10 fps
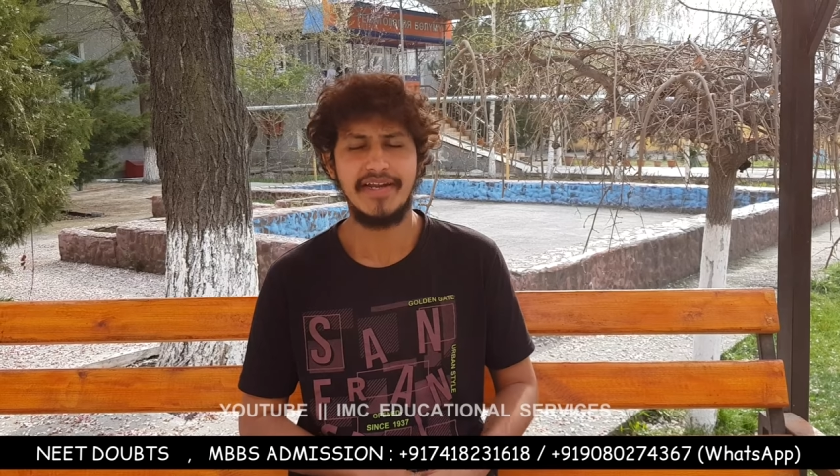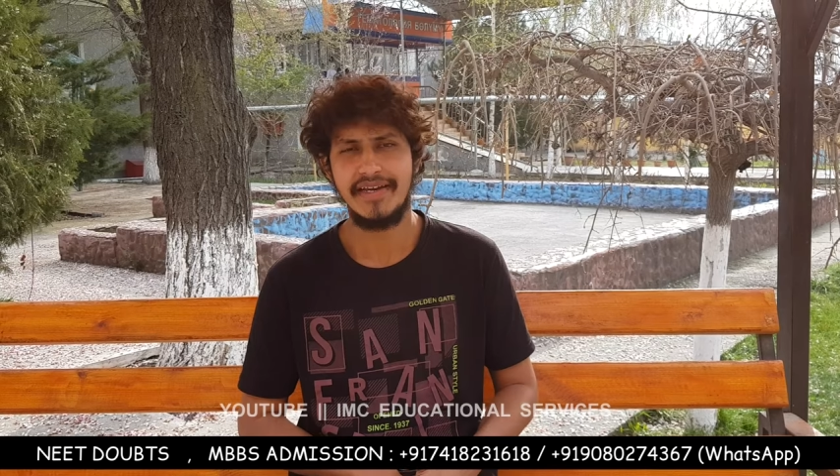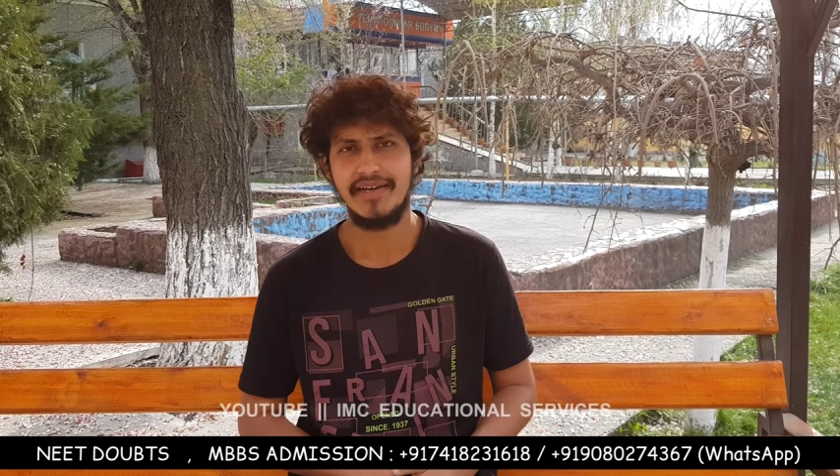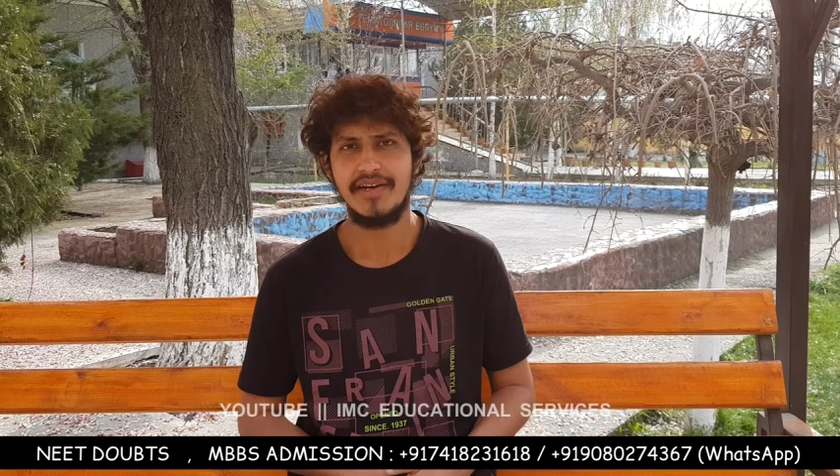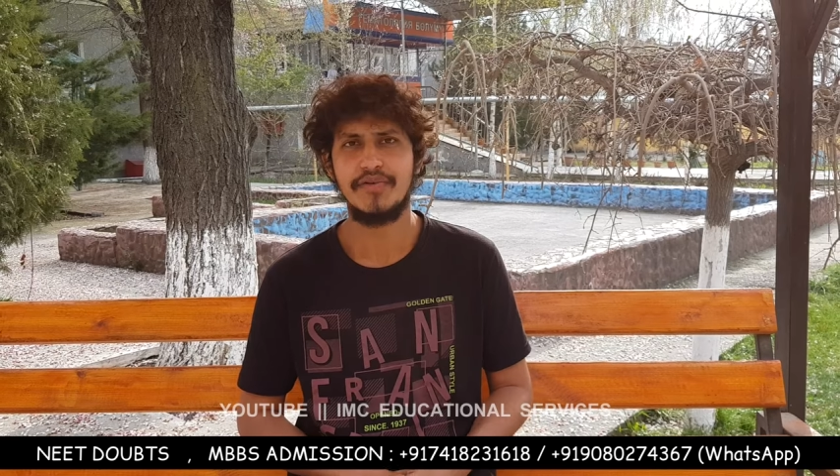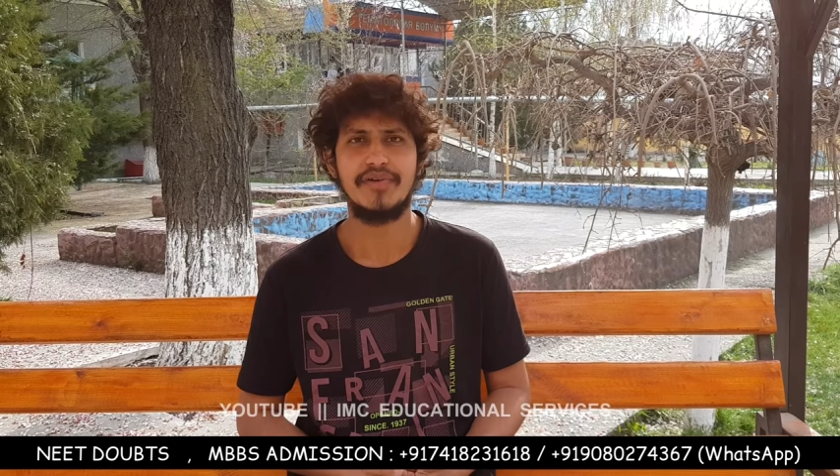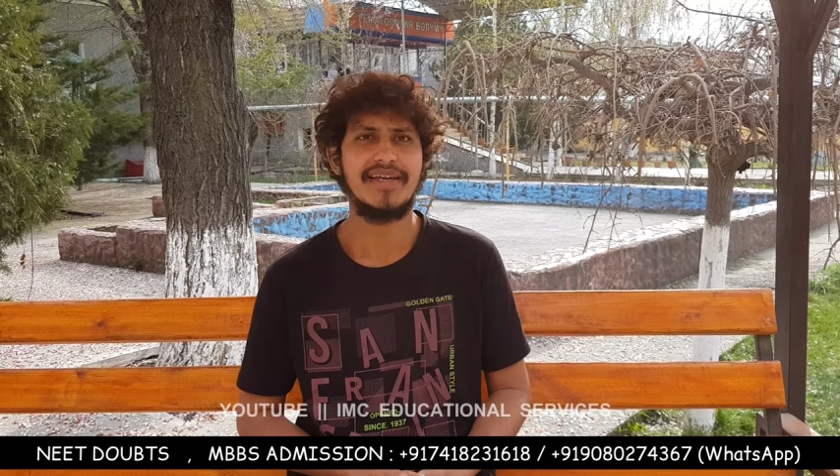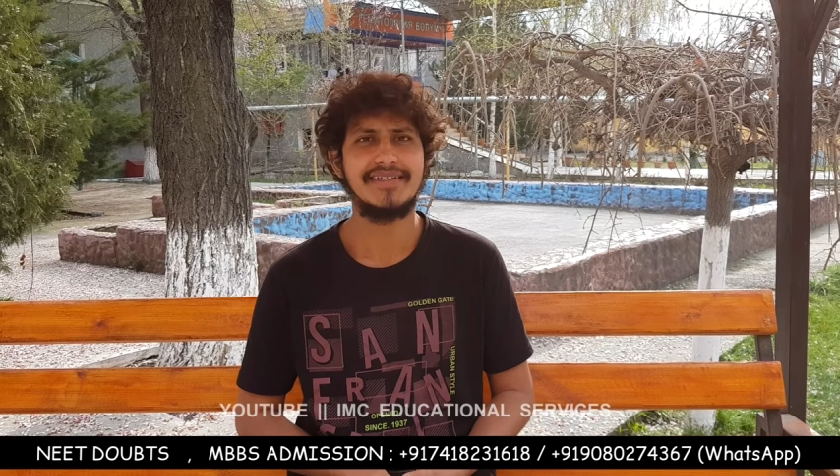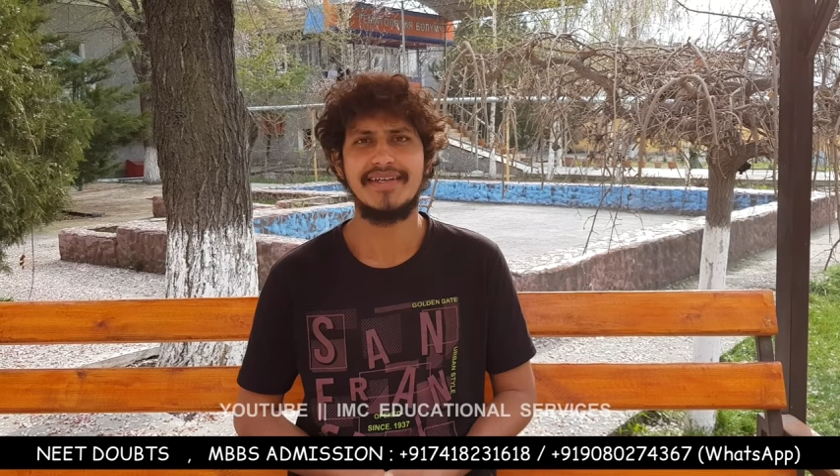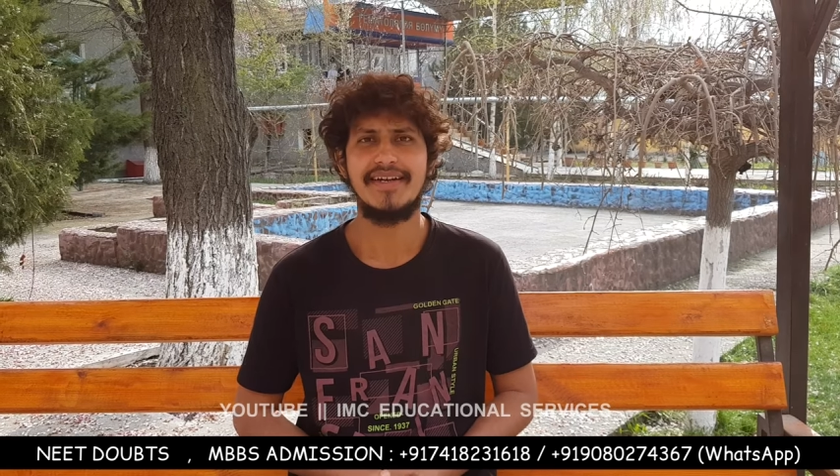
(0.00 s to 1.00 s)
நீட்டாக
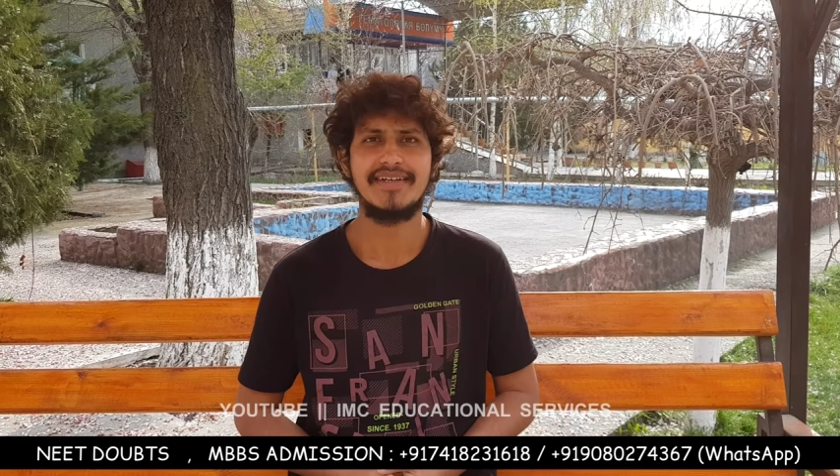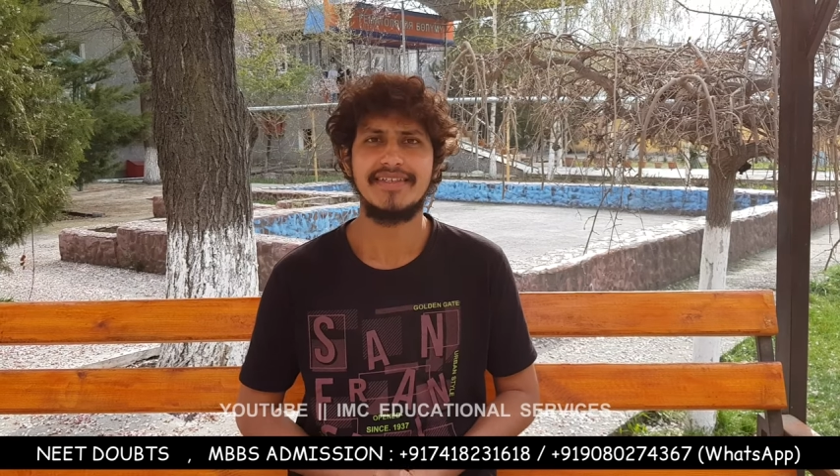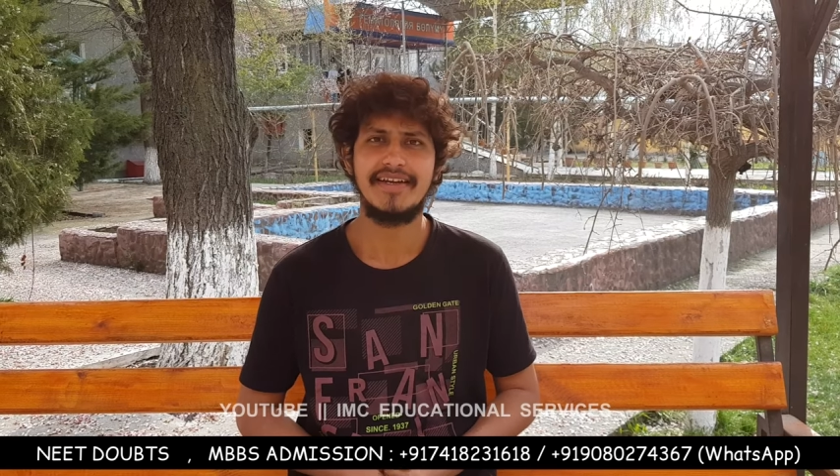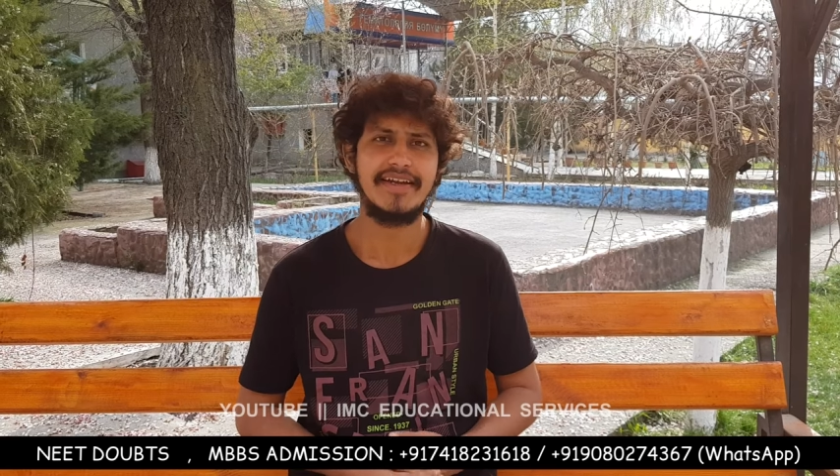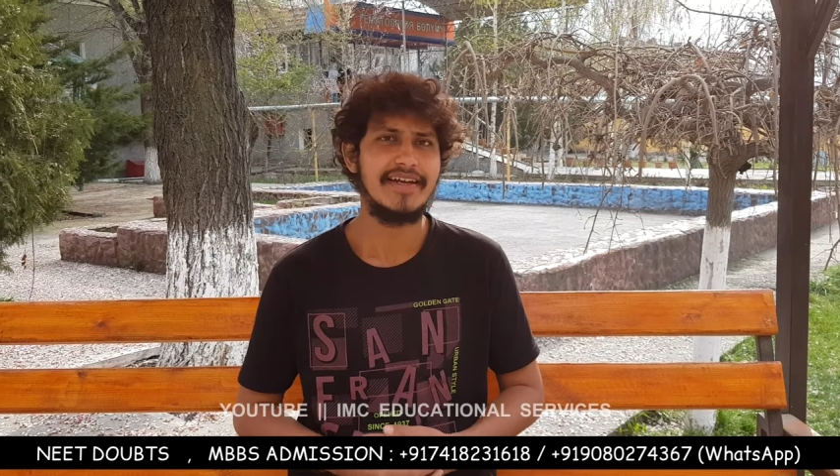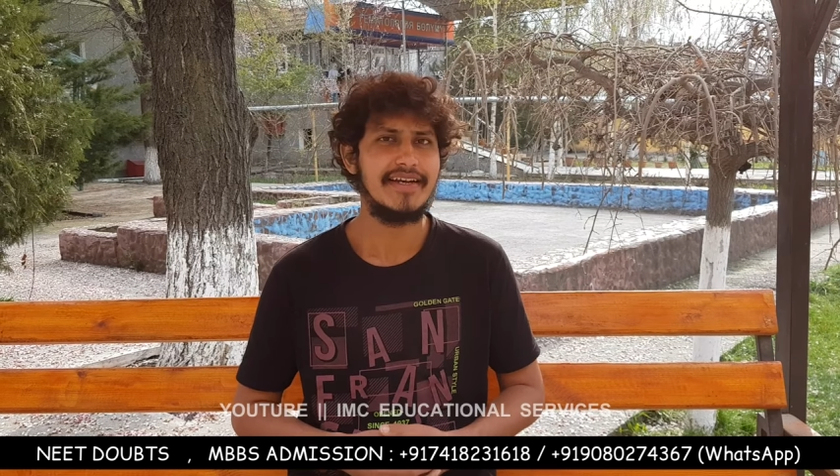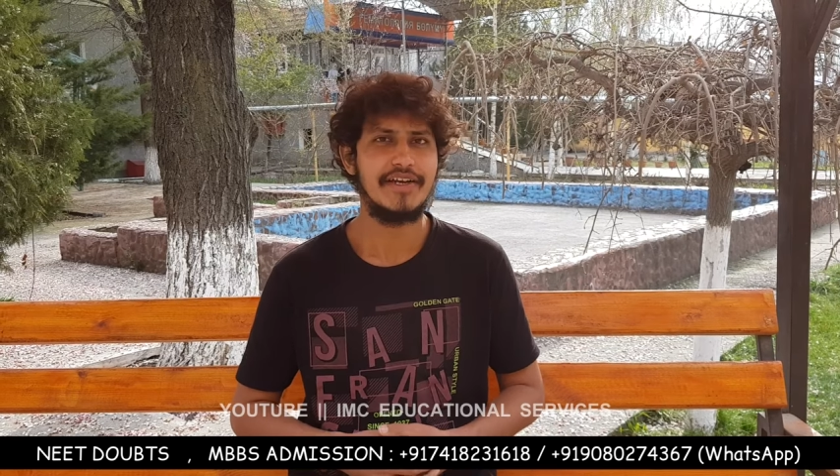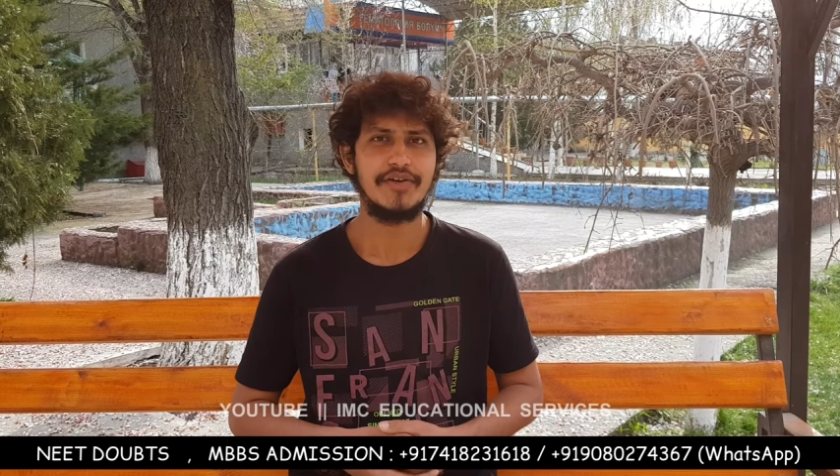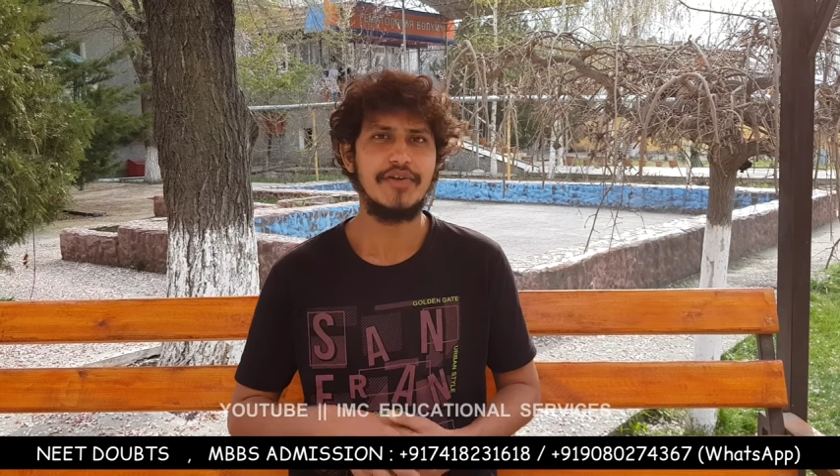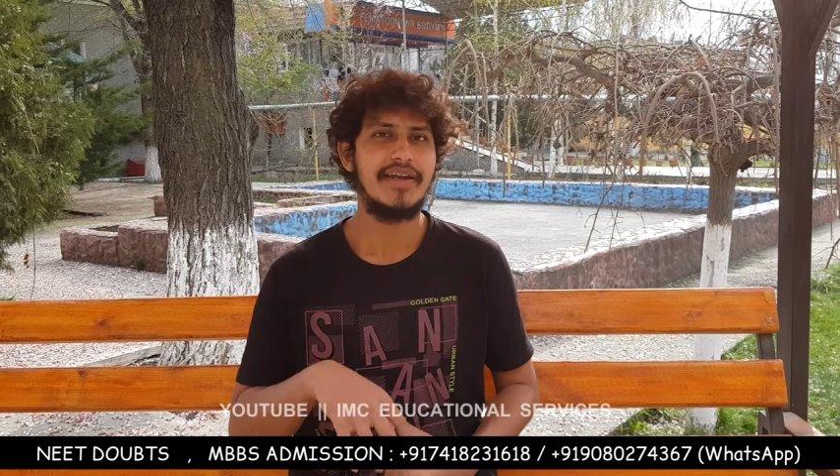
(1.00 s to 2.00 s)
இருக்கட்டும் எக்ஸட்ரா எக்ஸட்ரா
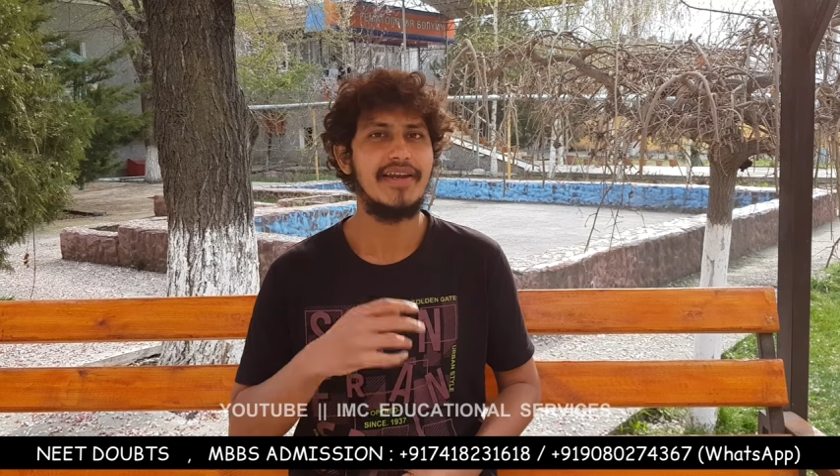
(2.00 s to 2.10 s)
என்னென்ன இருக்குதோ